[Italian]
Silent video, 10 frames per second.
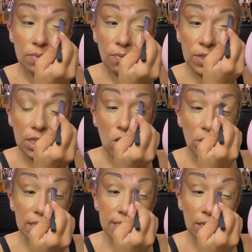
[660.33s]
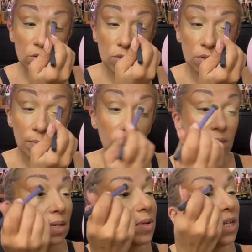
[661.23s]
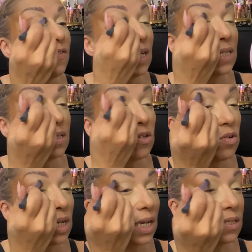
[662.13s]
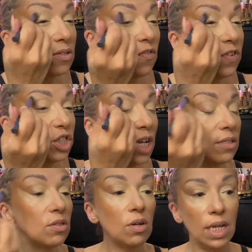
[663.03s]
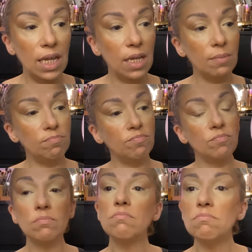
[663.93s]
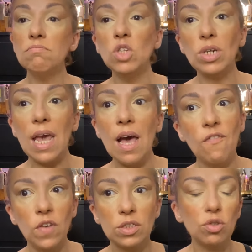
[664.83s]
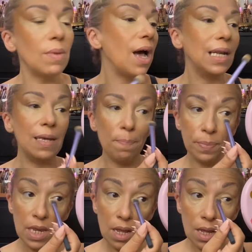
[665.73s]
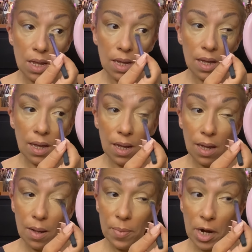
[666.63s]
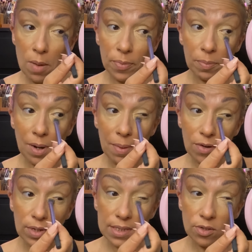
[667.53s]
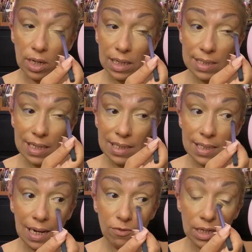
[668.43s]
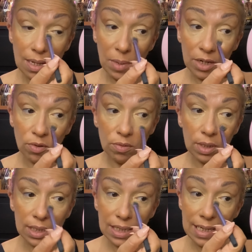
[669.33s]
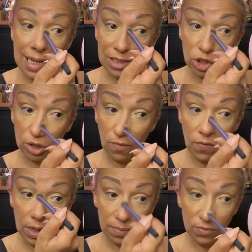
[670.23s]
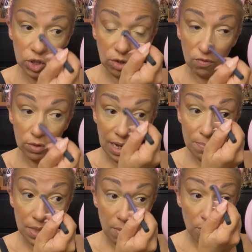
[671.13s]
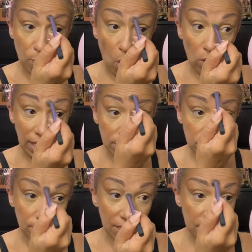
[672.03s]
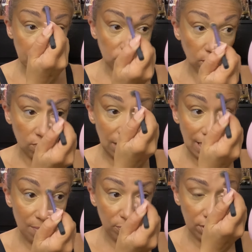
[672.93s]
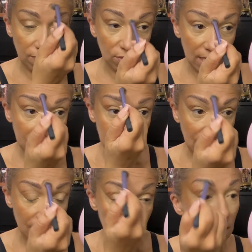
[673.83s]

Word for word: vi dirò, ho iniziato insomma questa pianificazione che sto facendo e mm, non è affatto male Uh, però il problema è questo, che in estate se lavorate meno, quindi le date ce ne ho avute poche insomma, rispetto a quelle che potevano essere